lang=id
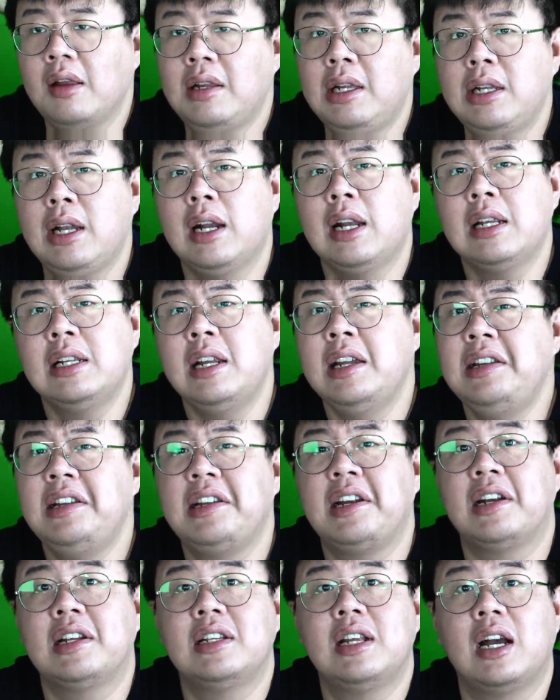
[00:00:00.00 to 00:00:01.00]
cita rasanya
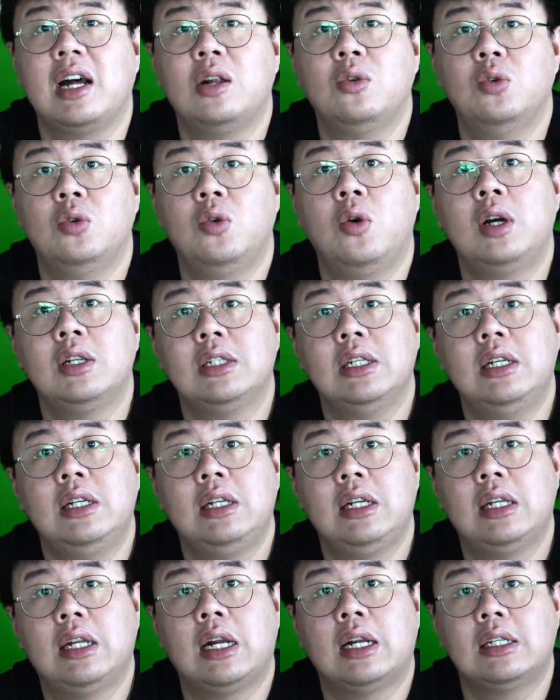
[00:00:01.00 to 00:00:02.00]
cita rasa kaldu doang sih
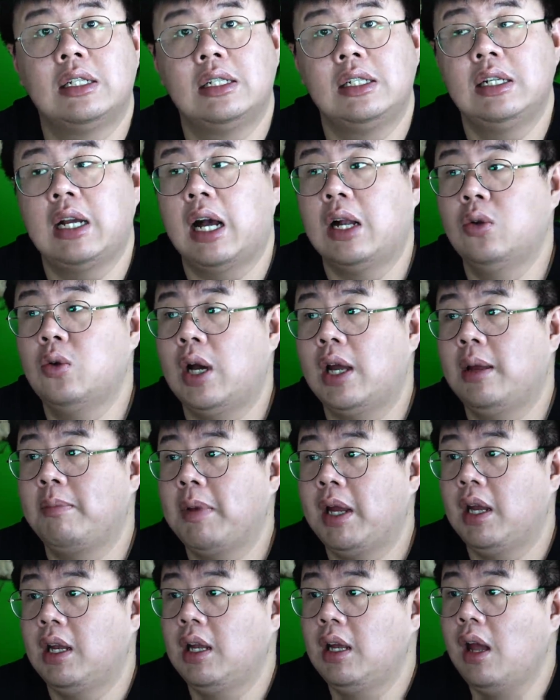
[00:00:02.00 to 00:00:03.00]
cita rasa si kaldu
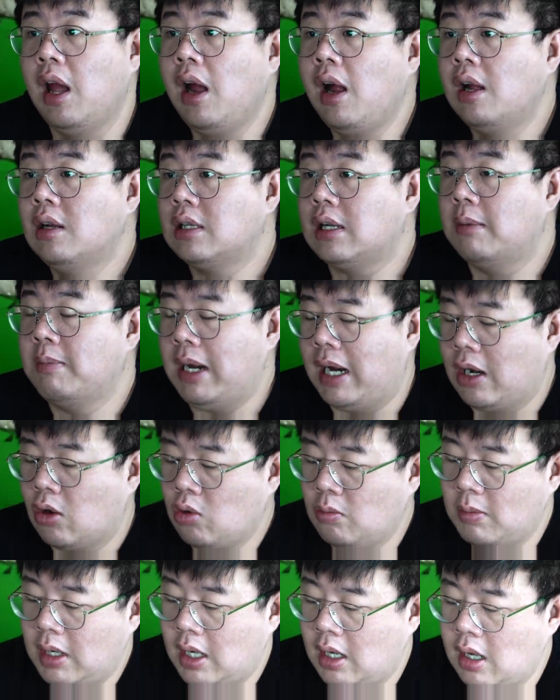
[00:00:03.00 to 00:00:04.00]
ayamnya ini sama
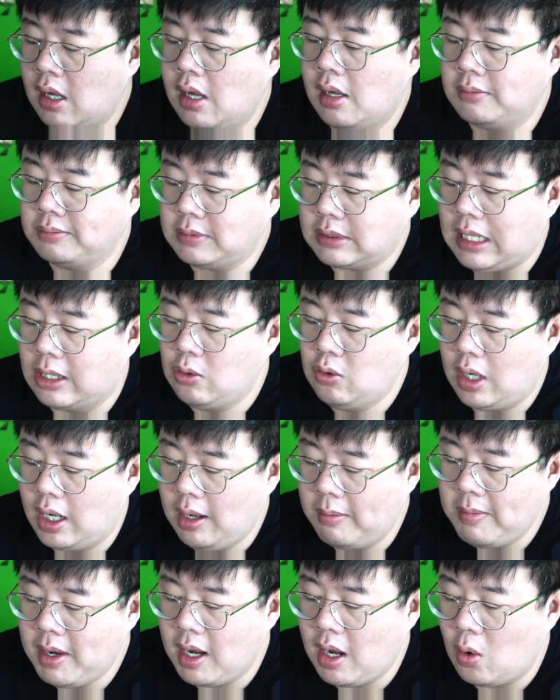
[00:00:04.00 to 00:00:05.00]
aroma kaldu
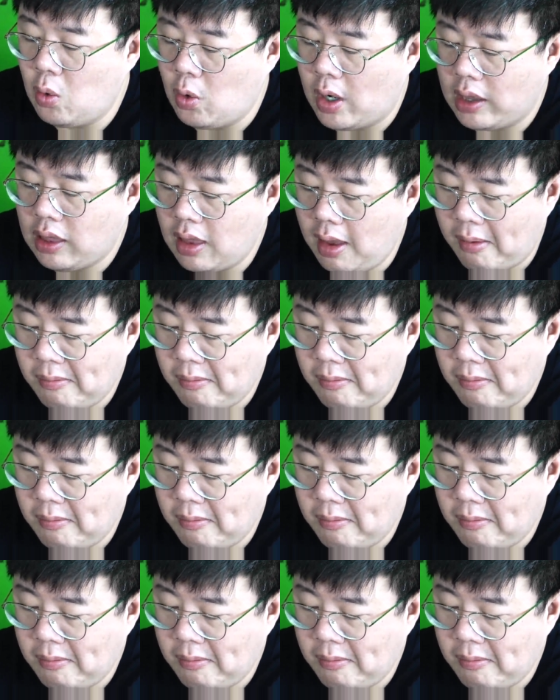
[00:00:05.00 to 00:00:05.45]
ayamnya yang kuat